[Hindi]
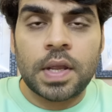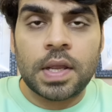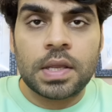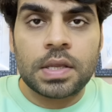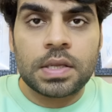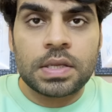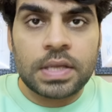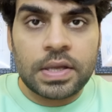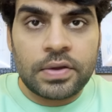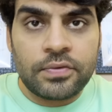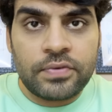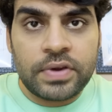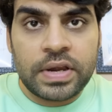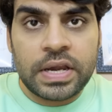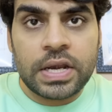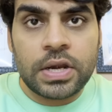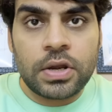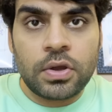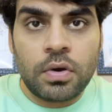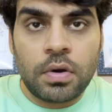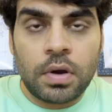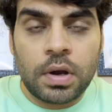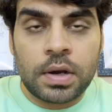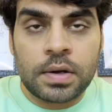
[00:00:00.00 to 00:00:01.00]
ये
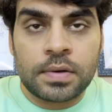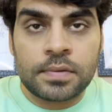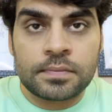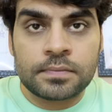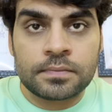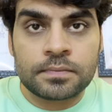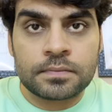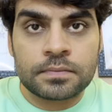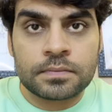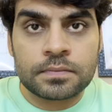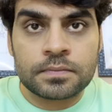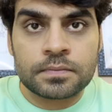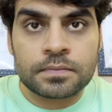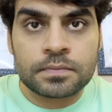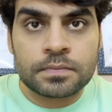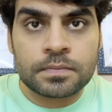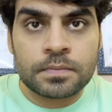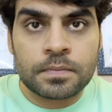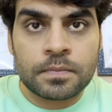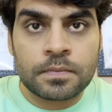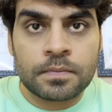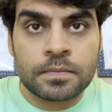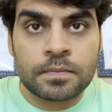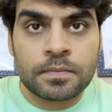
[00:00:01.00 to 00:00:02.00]
वीडियो हम
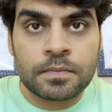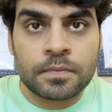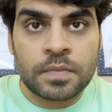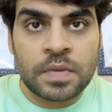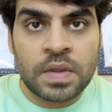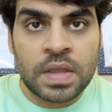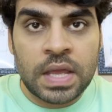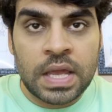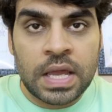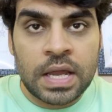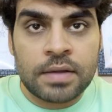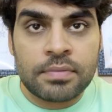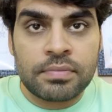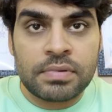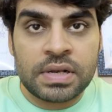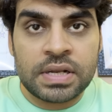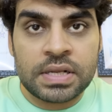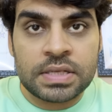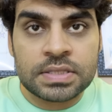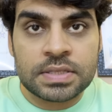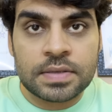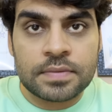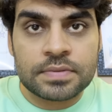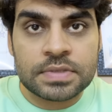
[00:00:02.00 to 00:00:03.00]
एक
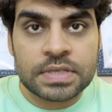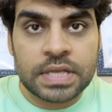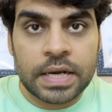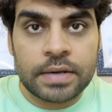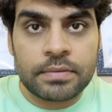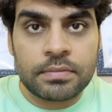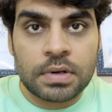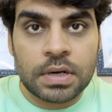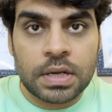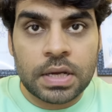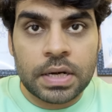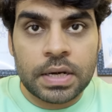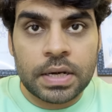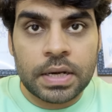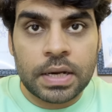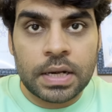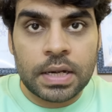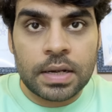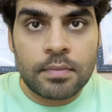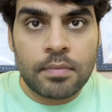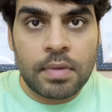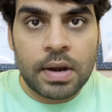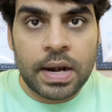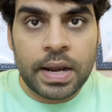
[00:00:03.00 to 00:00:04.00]
मिलियन सब्सक्राइबर करने के
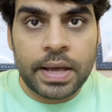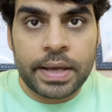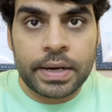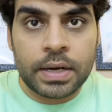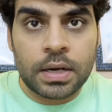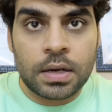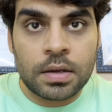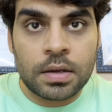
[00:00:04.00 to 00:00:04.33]
लिए बना रहे